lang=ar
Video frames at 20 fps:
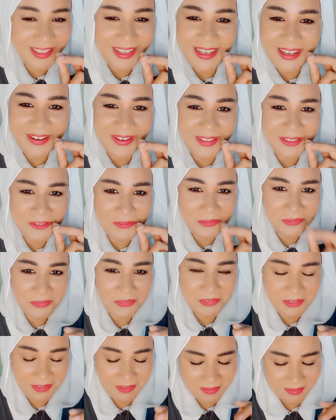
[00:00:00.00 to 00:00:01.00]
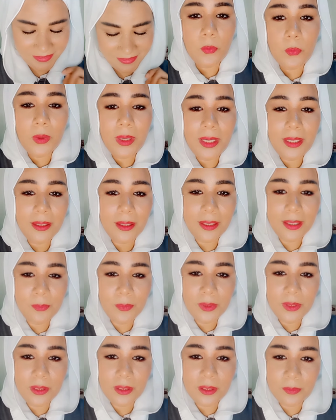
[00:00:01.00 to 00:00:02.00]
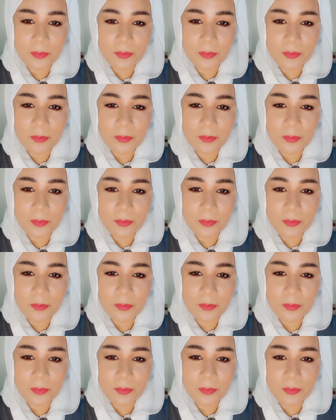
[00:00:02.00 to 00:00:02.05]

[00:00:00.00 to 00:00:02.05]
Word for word: ضيع وقت في الفاضي أولا احمدي